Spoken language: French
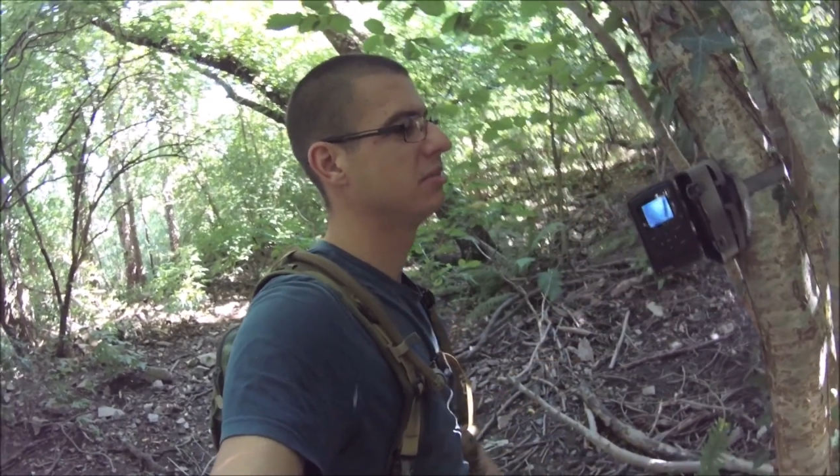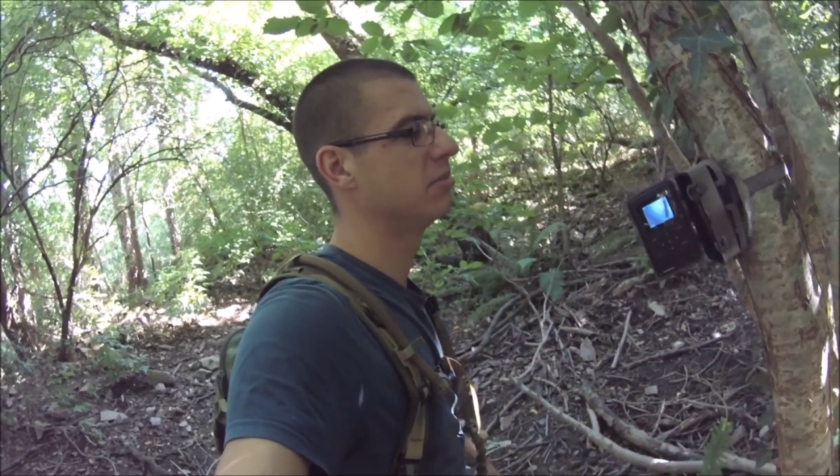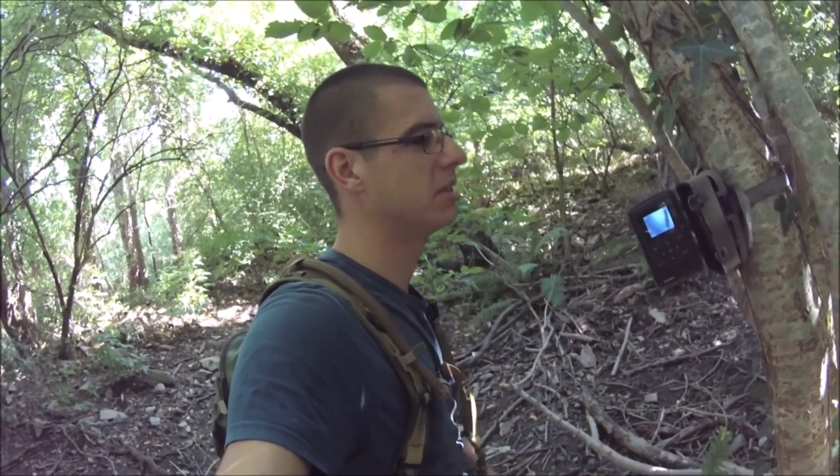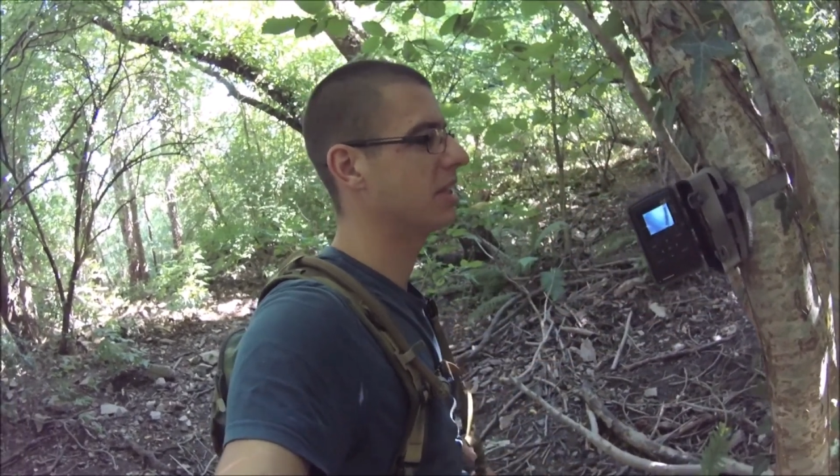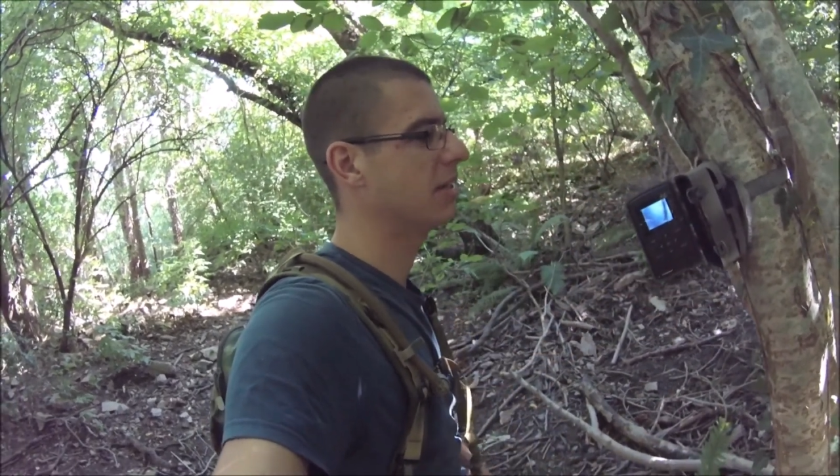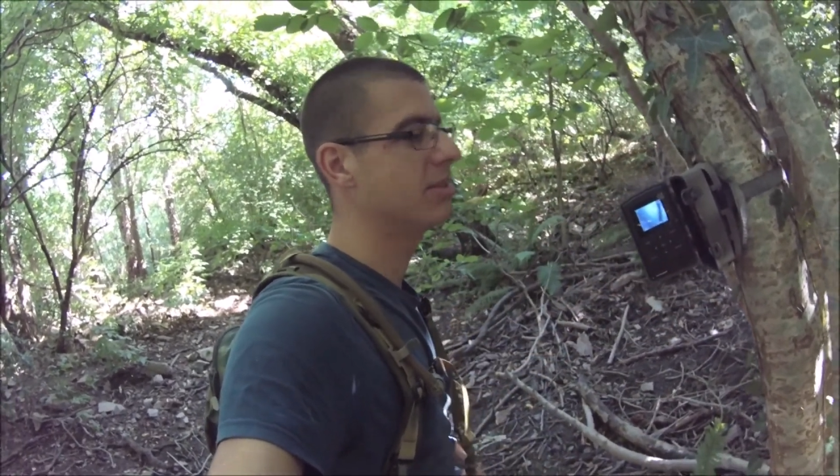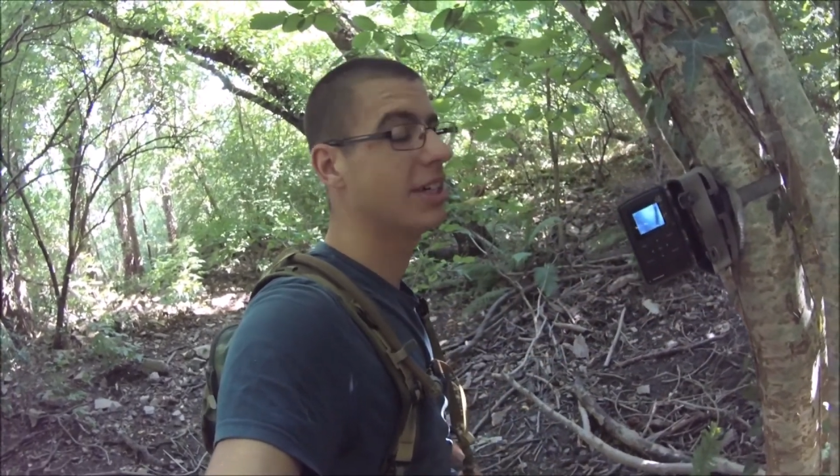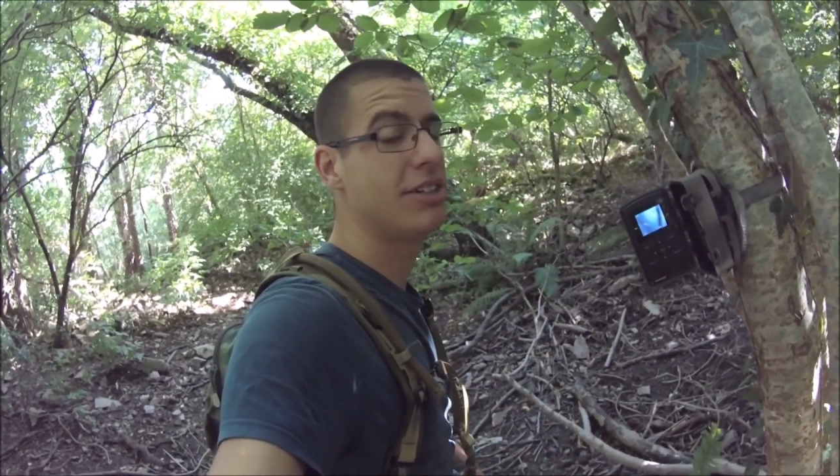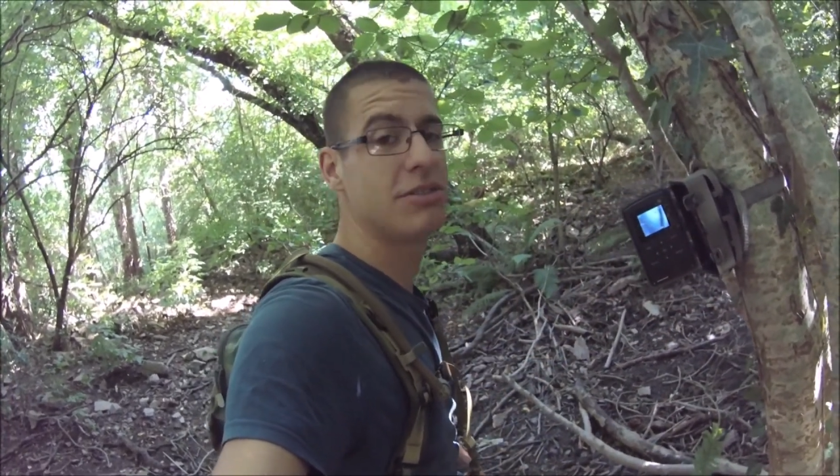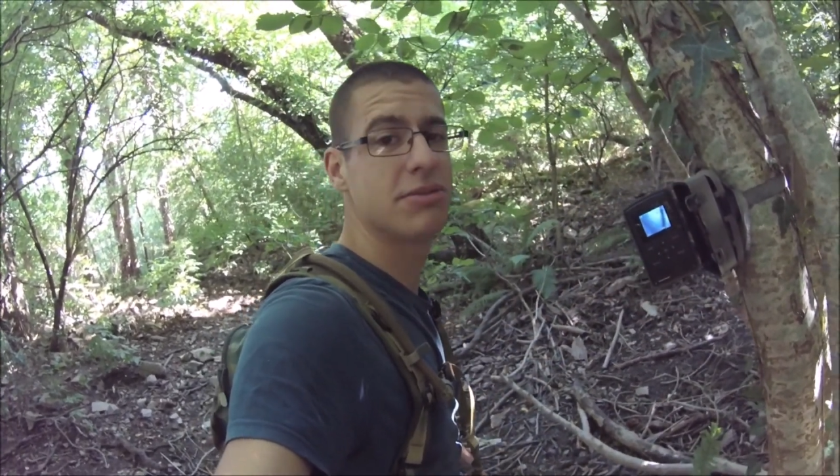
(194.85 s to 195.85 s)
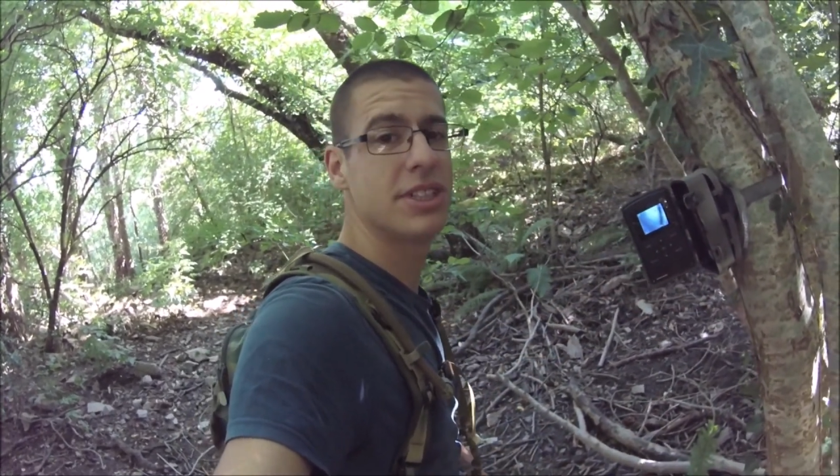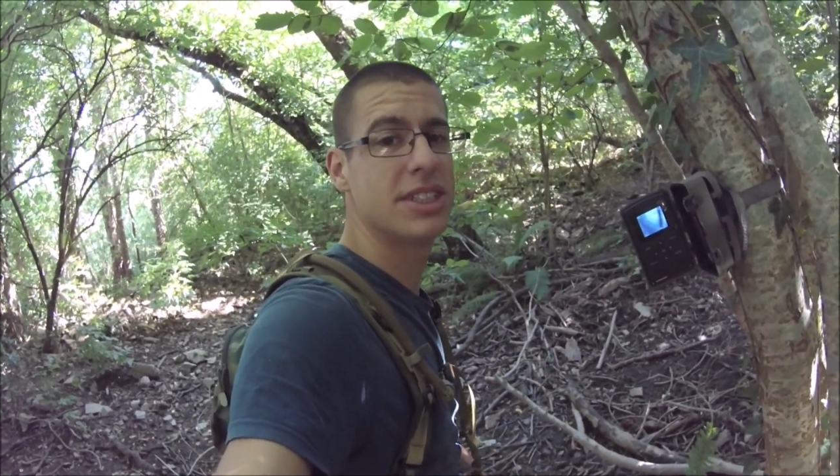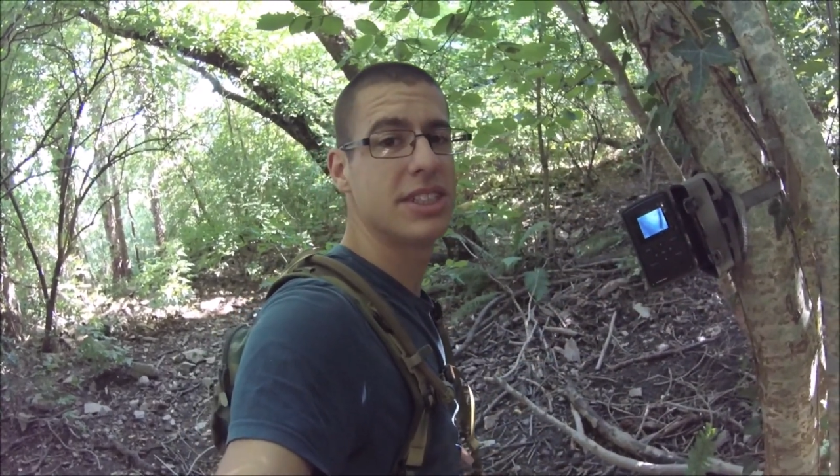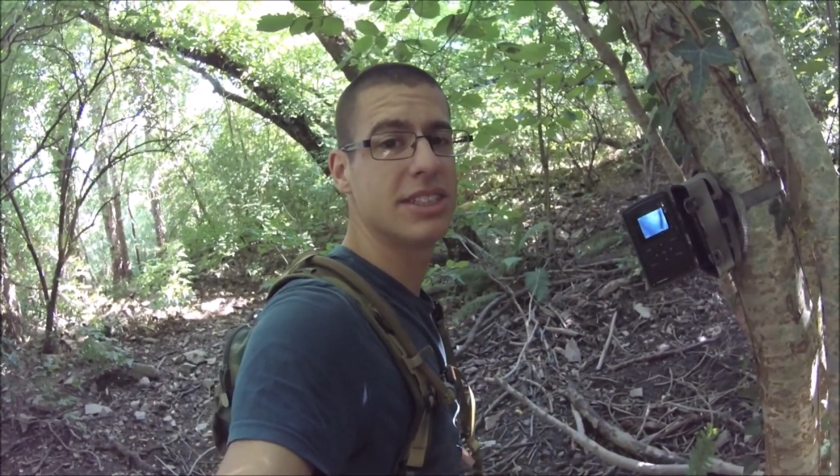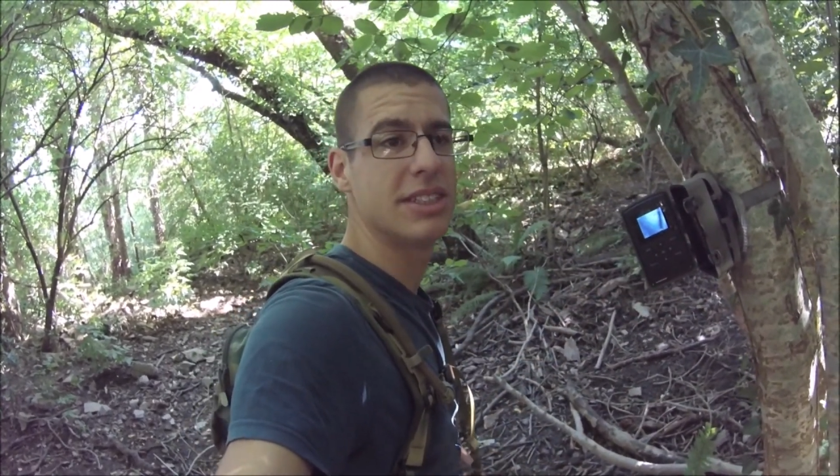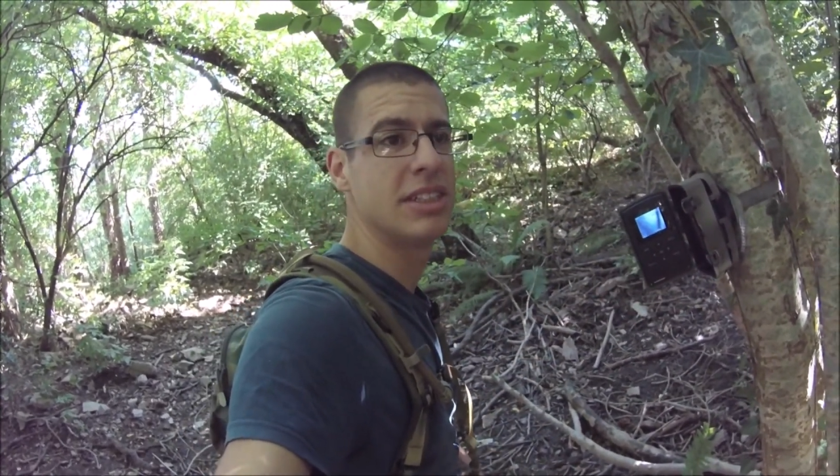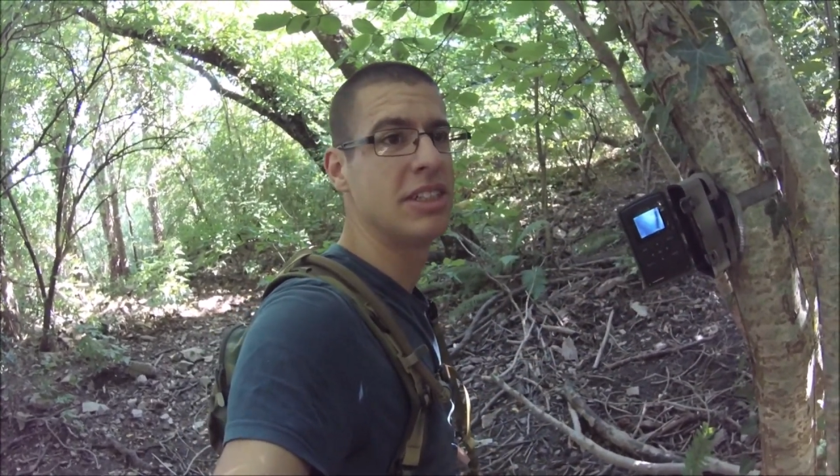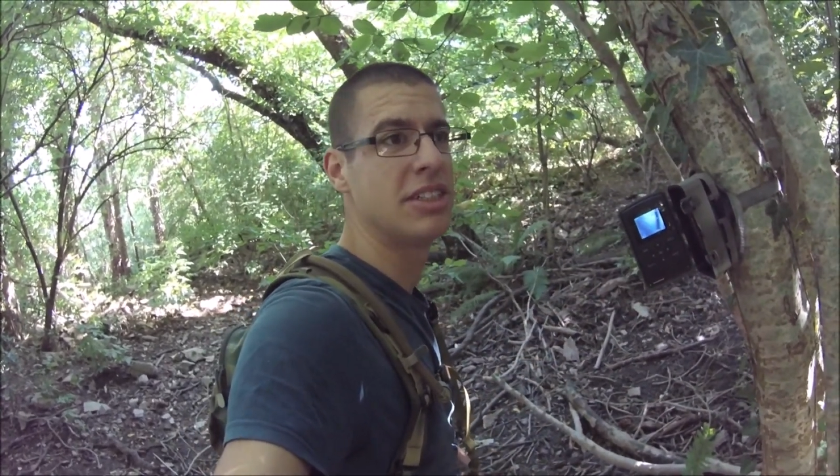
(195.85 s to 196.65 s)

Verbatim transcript: ma caméra en fait et